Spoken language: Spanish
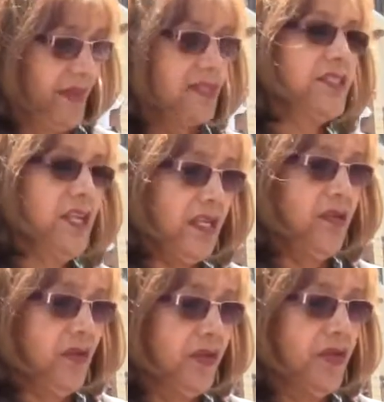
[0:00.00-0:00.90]
Sí,
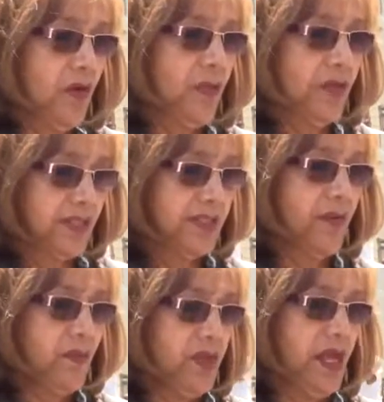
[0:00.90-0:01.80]
lógico, porque está
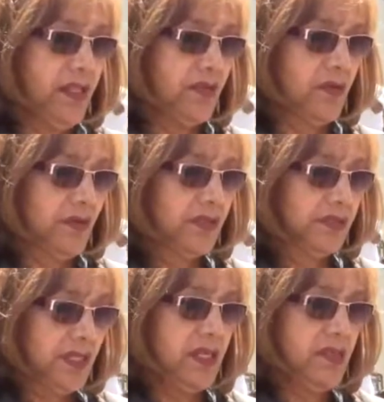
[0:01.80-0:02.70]
muy alto.
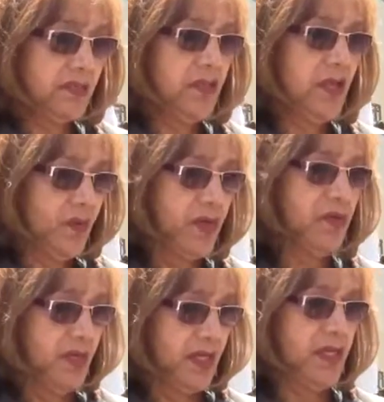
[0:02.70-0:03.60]
Sí, estoy de
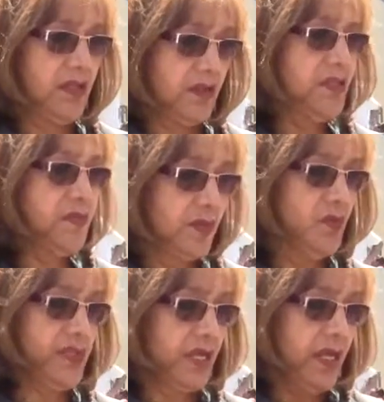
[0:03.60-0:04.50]
acuerdo que lo
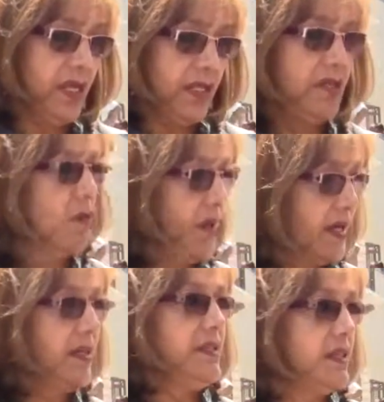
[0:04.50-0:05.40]
disminuyan y lo
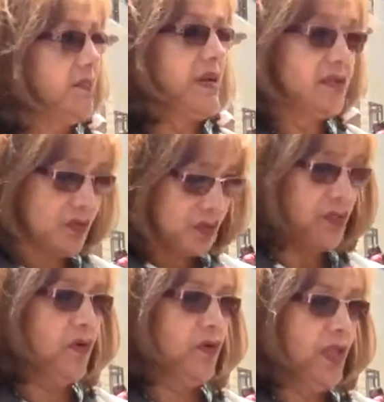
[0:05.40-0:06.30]
bajen y den más
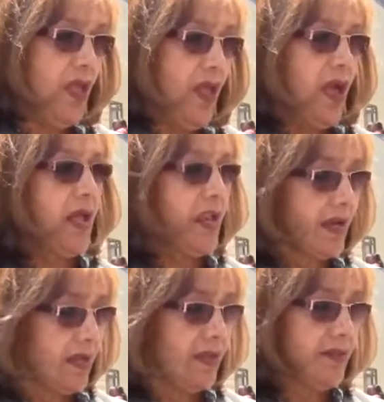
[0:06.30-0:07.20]
opción a la
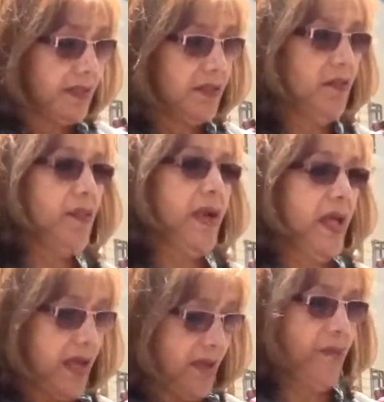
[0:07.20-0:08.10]
gente, ¿no?
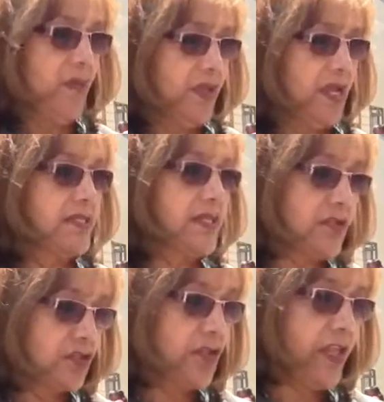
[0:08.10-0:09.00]
Para poder hacer
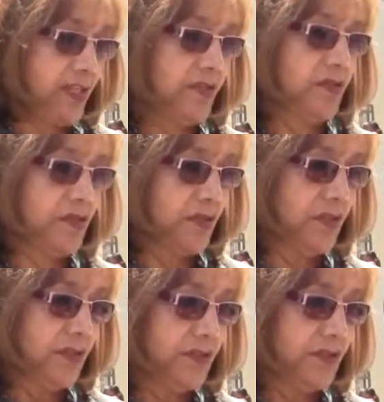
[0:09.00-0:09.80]
los créditos.